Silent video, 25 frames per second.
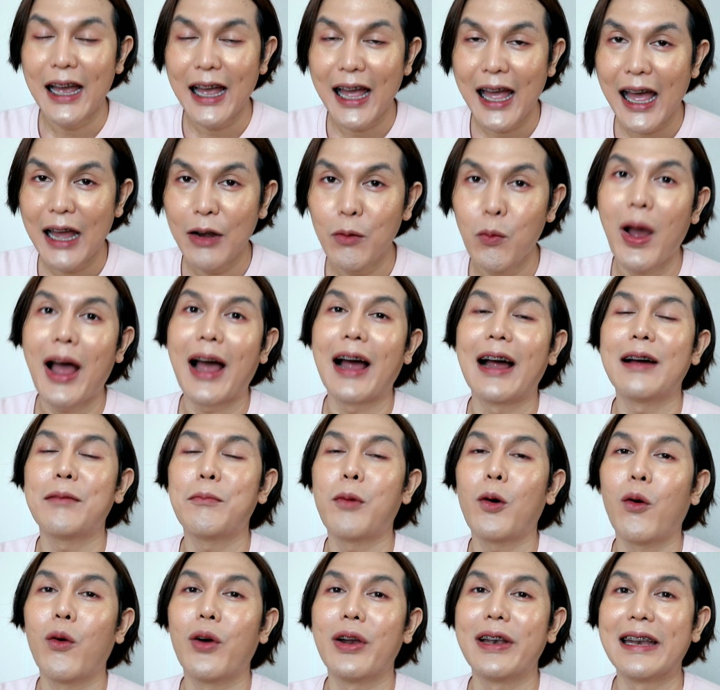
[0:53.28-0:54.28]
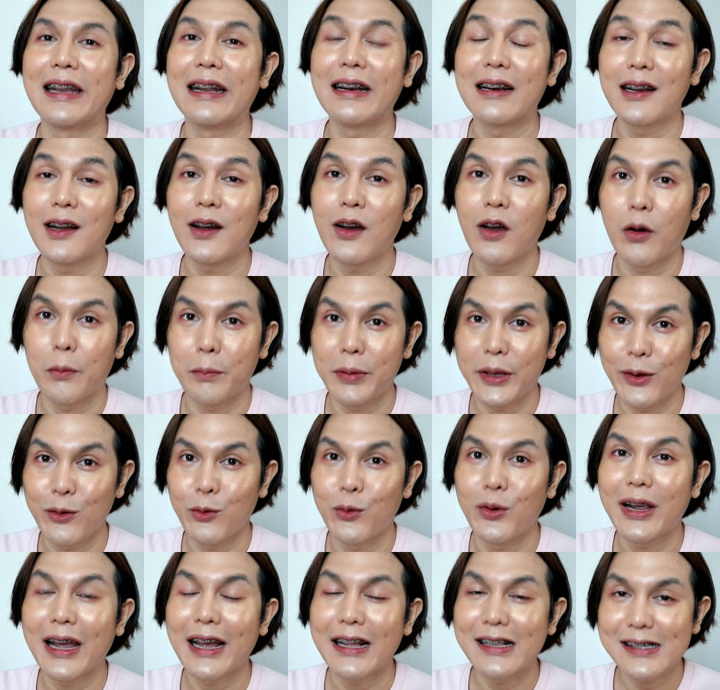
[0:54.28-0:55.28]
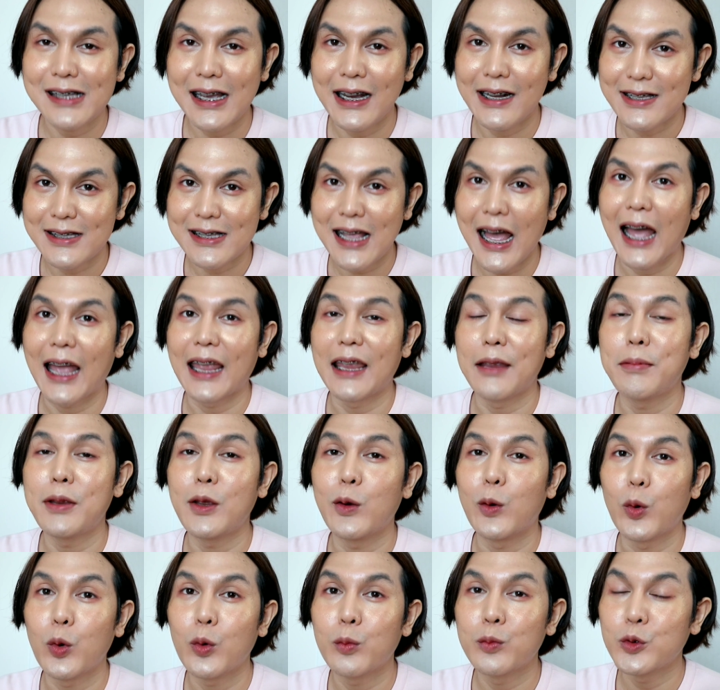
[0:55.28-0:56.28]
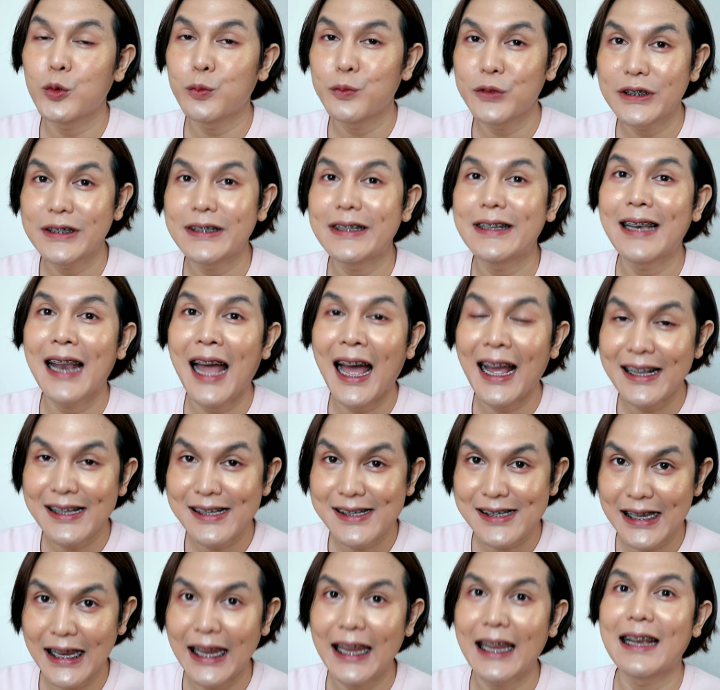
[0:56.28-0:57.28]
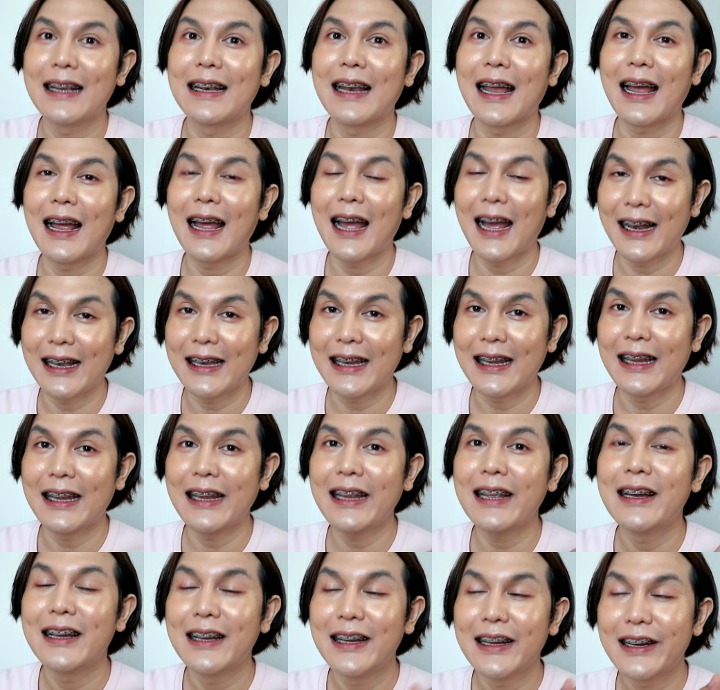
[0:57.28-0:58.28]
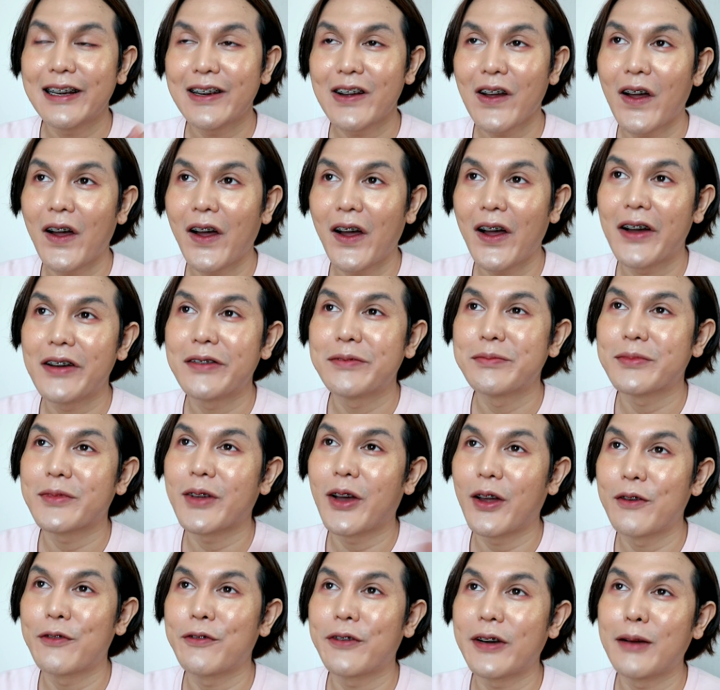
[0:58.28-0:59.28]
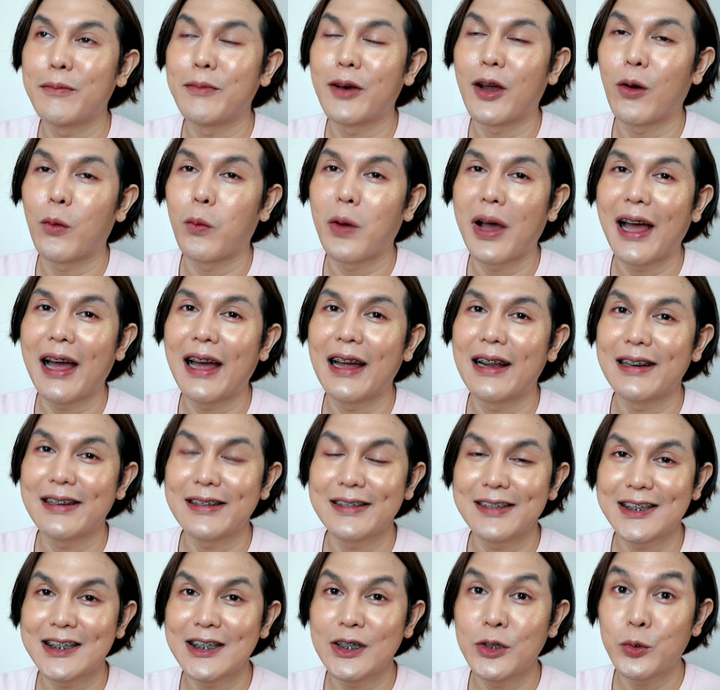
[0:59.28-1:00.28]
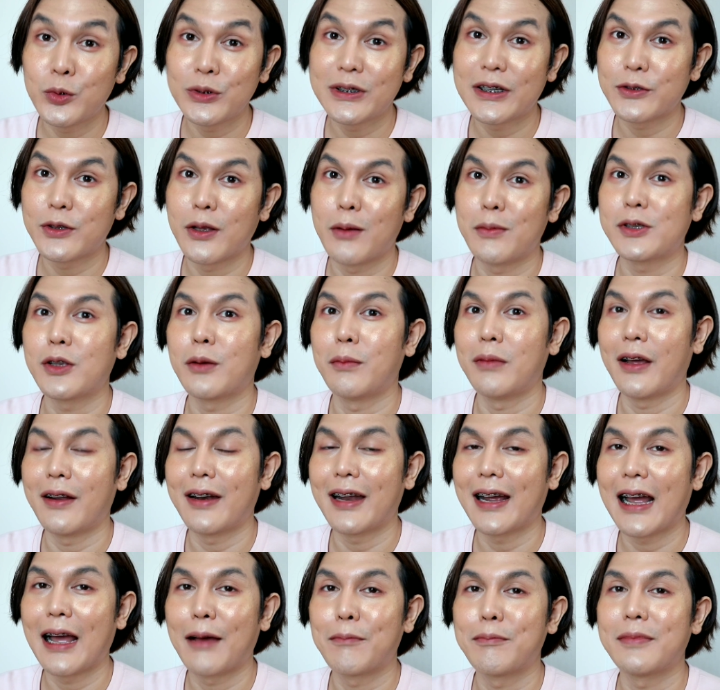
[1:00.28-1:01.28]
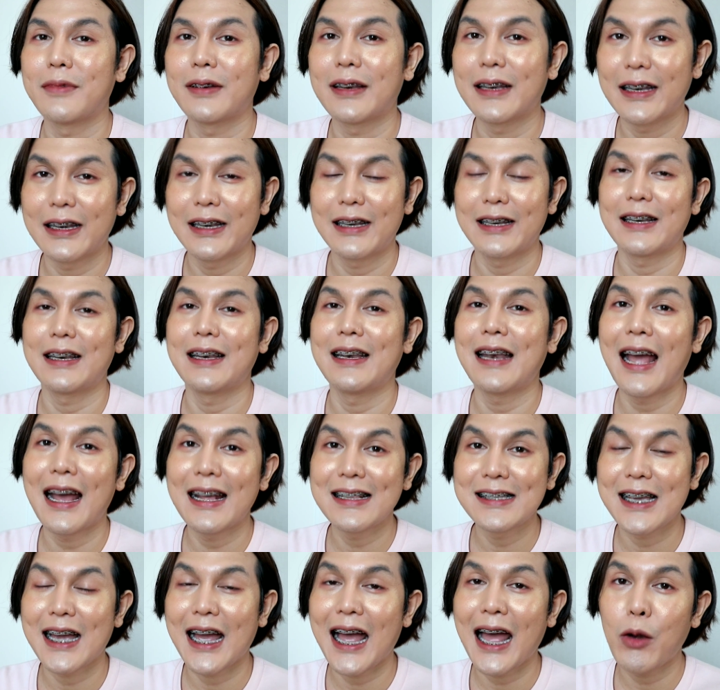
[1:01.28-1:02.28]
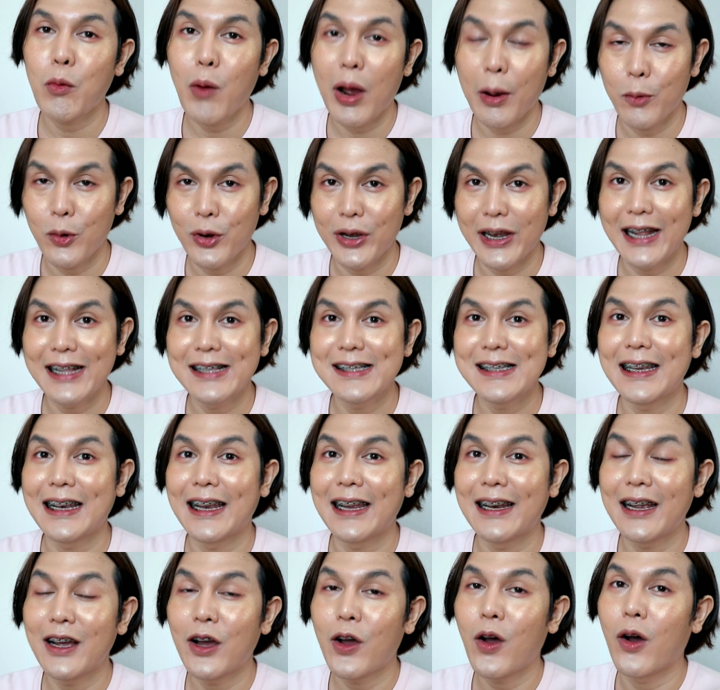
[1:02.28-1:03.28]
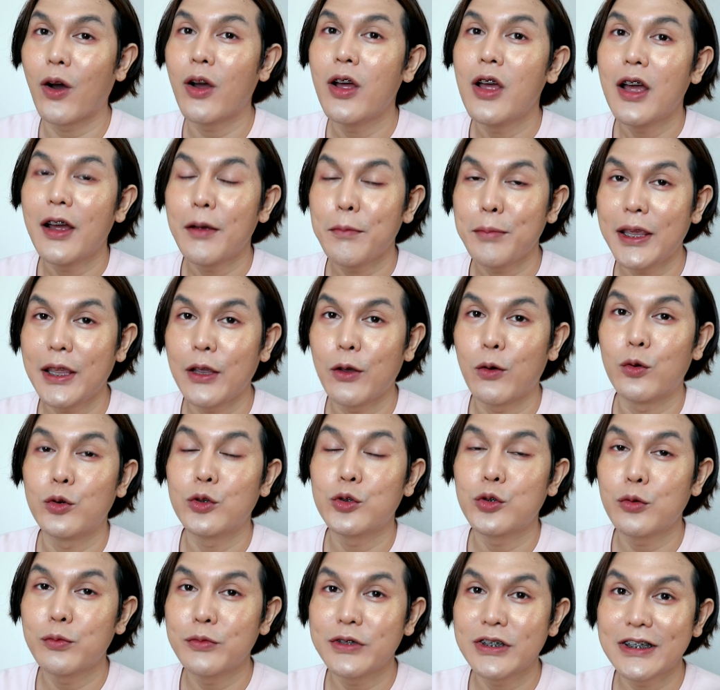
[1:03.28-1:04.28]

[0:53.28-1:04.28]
คาดหวังผลในเรื่องของผิวกระจ่างใสผิวนุ่มชุ่มชื่นได้จริงนะอันนี้ก็คอนเฟิร์มเนาะว่าดูจากส่วนผสมแล้วนะครับน่าจะคาดหวังผลได้จริงในเรื่องของผิวชุ่ม